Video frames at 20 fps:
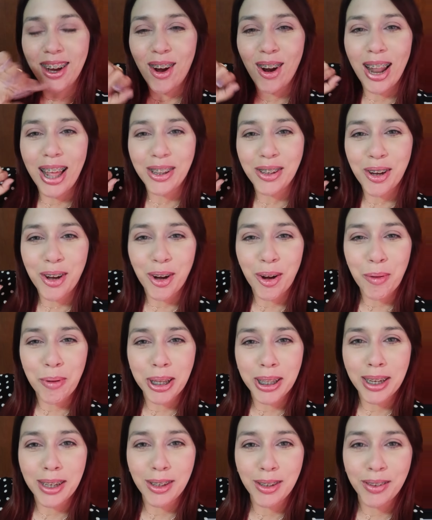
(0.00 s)
Hola a todos, ¿cómo
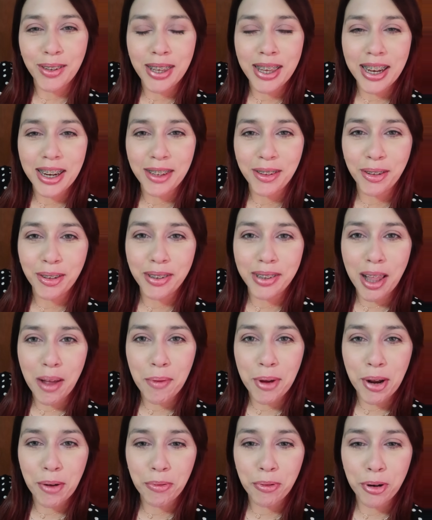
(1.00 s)
están? Yo soy Jenny, esto es
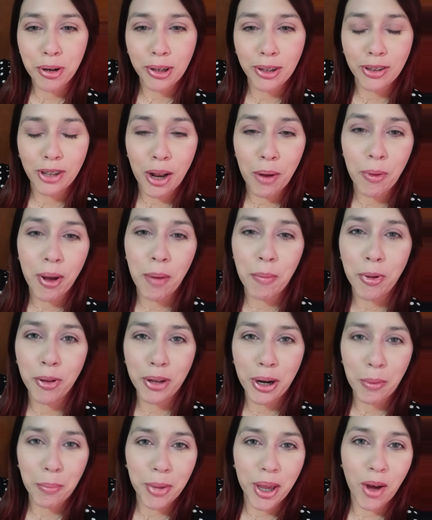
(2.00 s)
Loving Les voy a
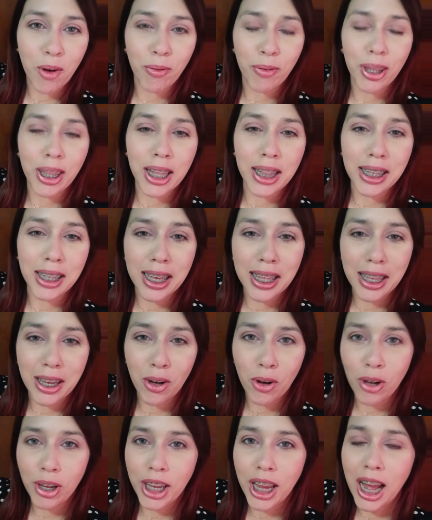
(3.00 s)
mostrar mi outfit del día de
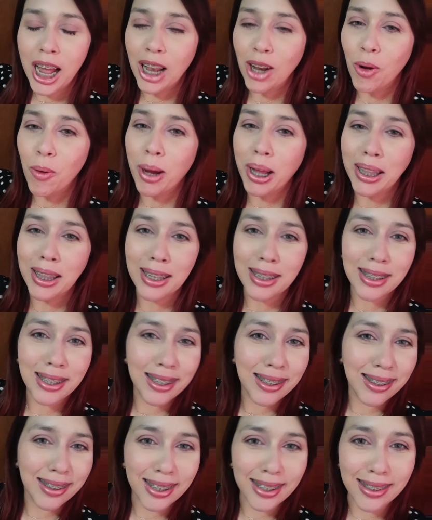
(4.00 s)
hoy, algo
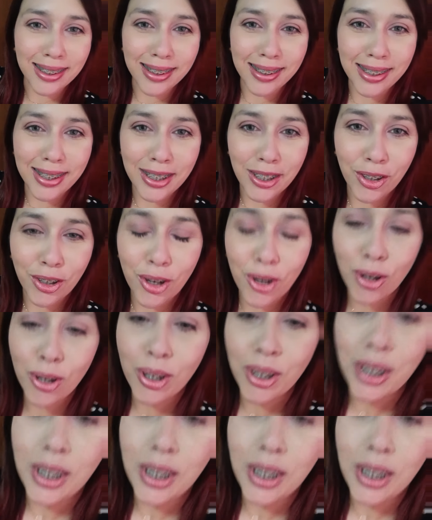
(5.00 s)
bastante sencillo.